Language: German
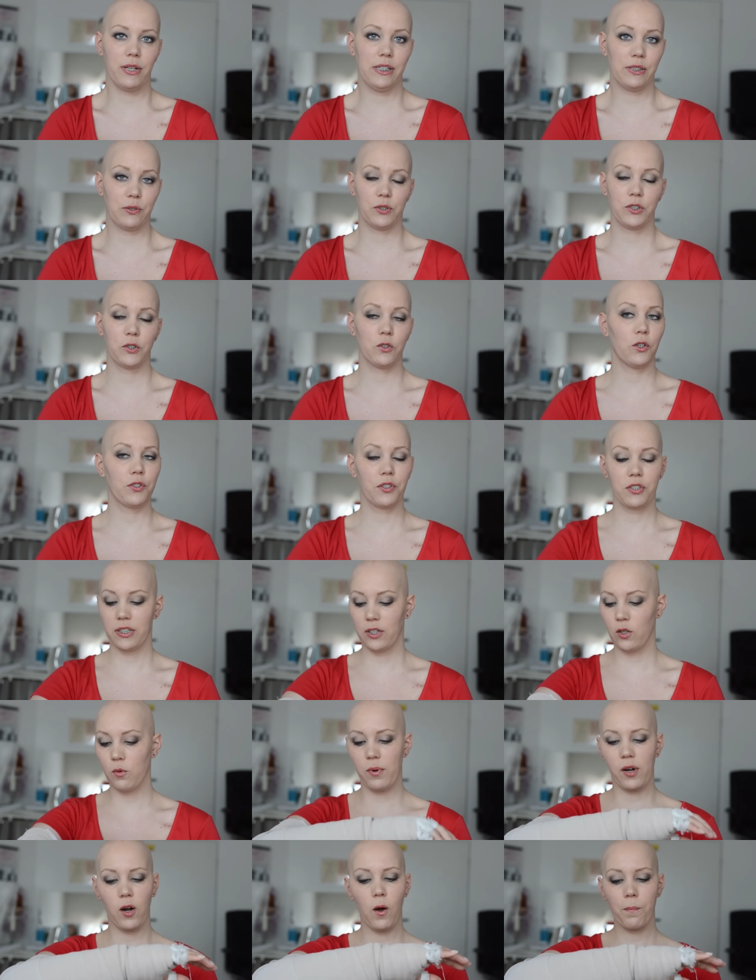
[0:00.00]
Also ich konnte den
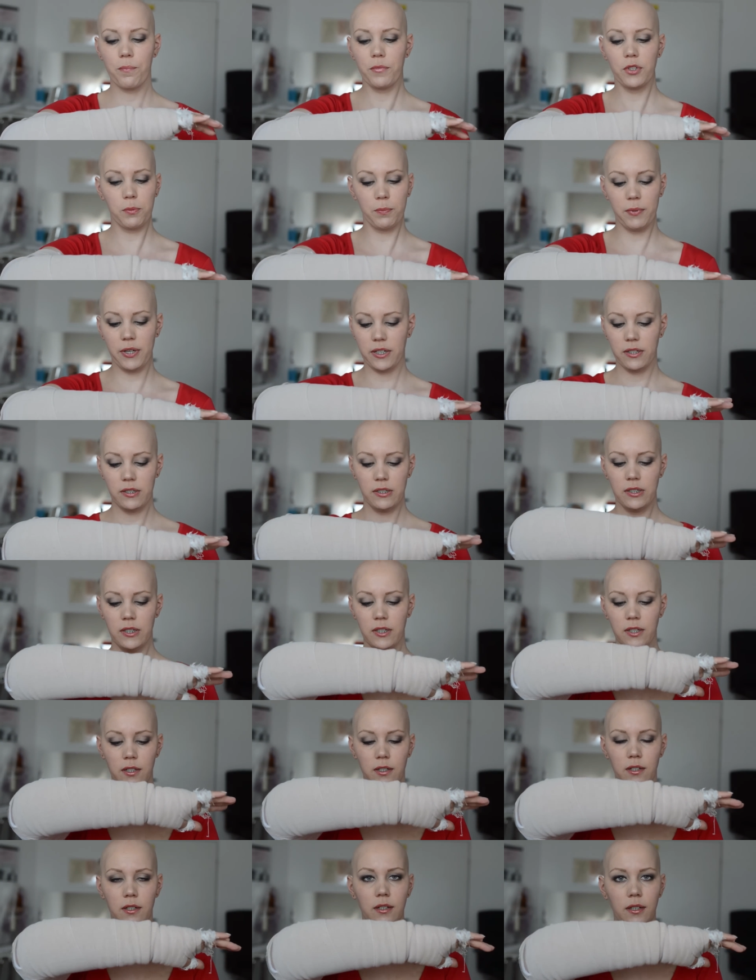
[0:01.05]
überhaupt nicht mehr
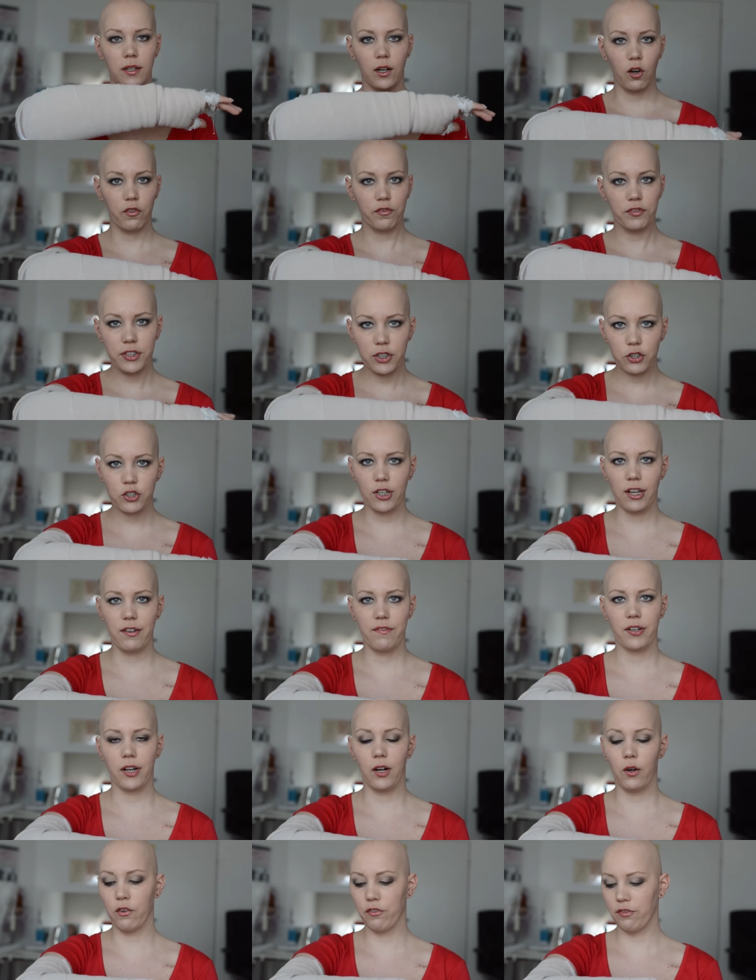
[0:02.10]
auf den Tisch
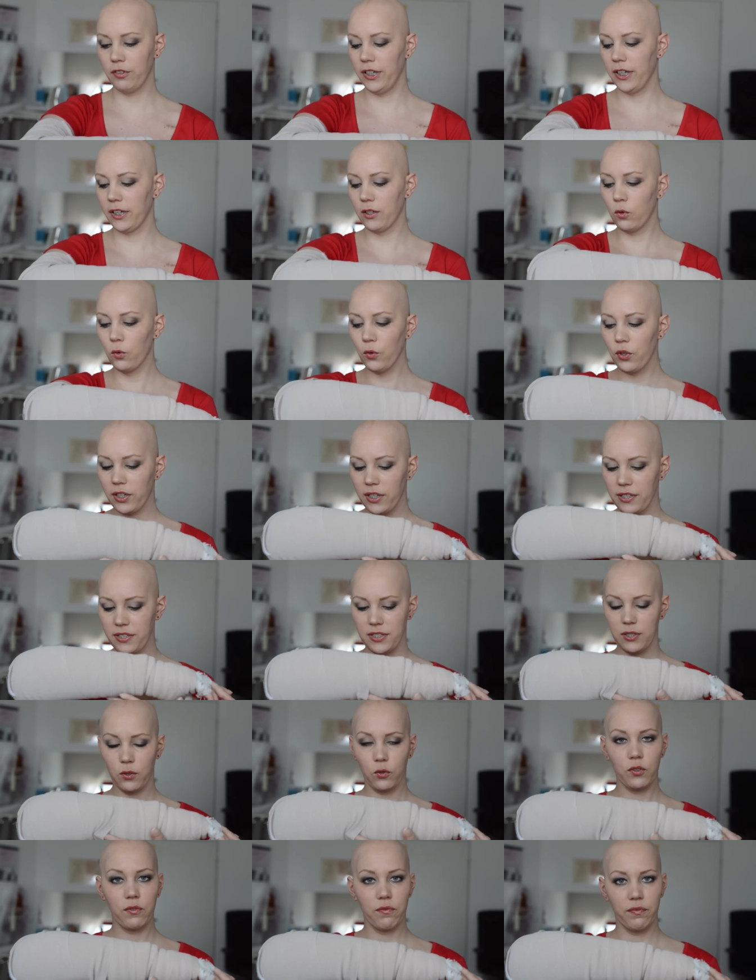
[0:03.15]
einfach auflegen, ohne dass es
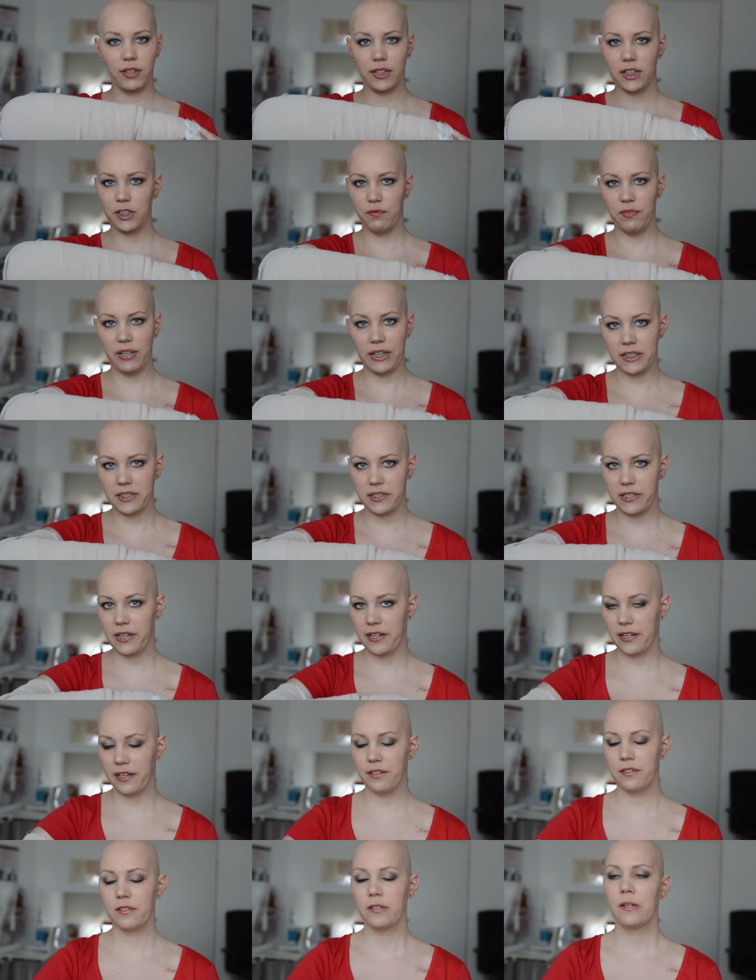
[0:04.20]
hier unten wirklich wehgetan
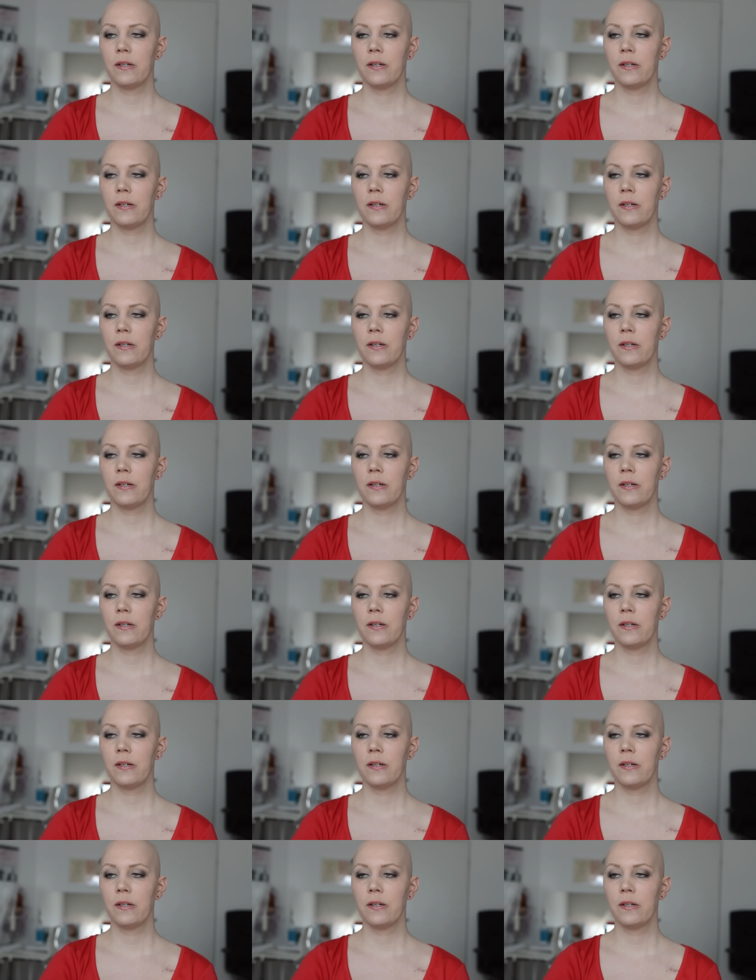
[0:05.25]
hat.